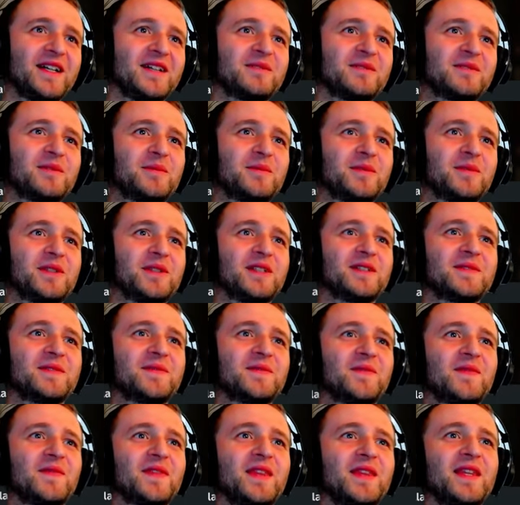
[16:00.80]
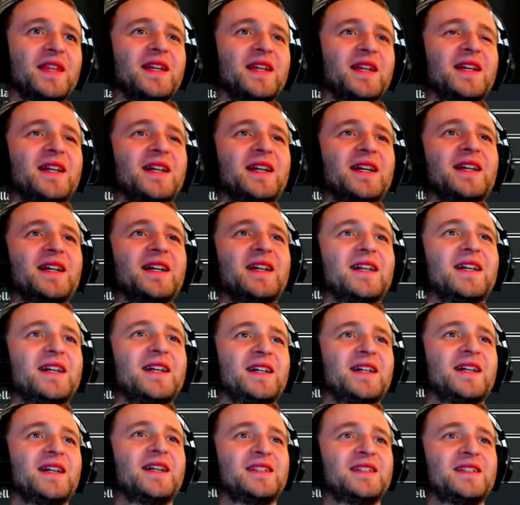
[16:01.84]
Famas, bo przekonała cię
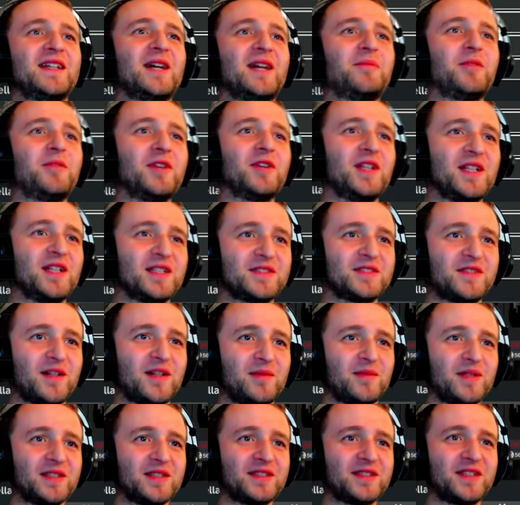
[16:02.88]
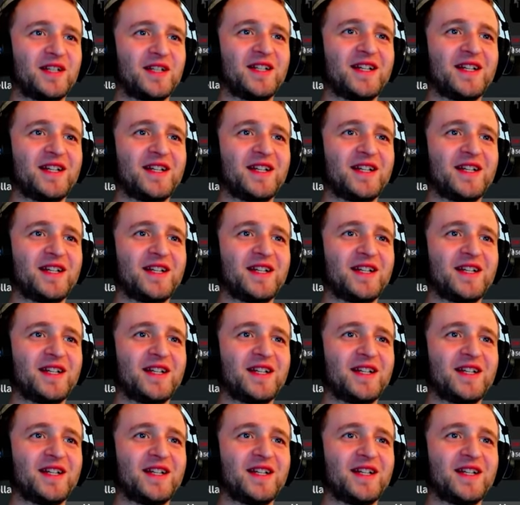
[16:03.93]
cena. Ty, a po ile jest Famas?